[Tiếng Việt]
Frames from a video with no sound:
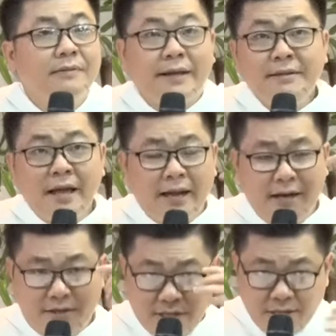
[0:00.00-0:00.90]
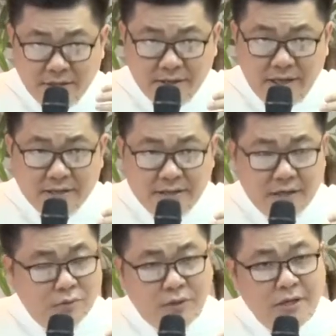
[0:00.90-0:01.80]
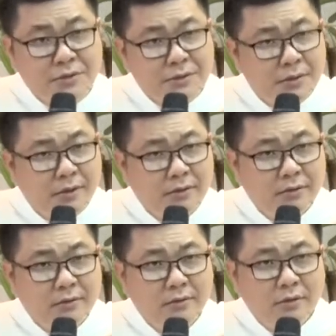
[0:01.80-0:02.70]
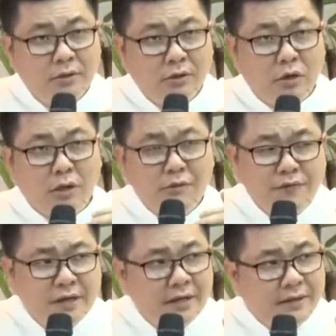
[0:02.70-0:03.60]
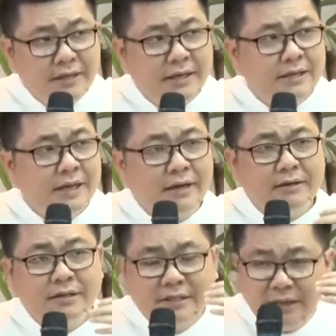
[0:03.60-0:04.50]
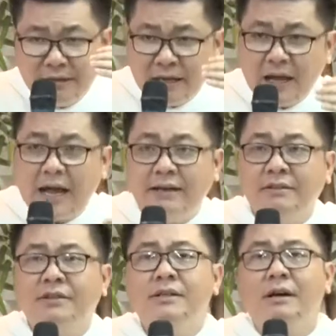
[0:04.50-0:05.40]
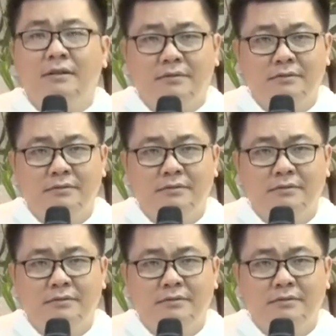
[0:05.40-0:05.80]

thánh thể là chính sự hiện diện của thiên chúa còn đông phương người ta nhìn nhận chính các ảnh tượng